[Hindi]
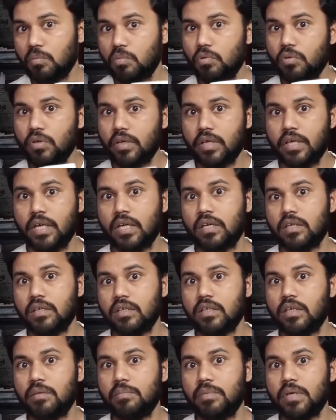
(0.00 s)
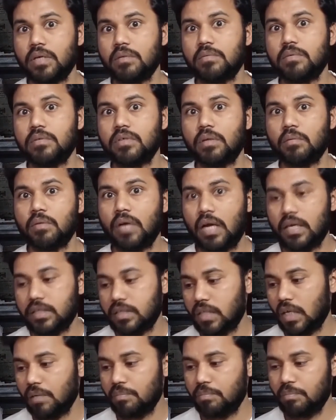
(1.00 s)
पूरे गेन किए फिर भी जब
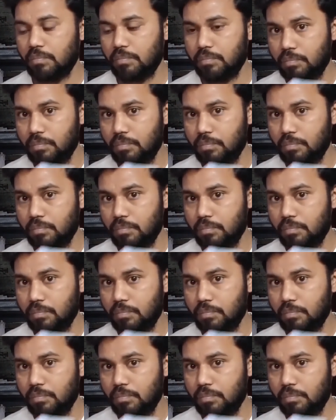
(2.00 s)
लास्ट टाइम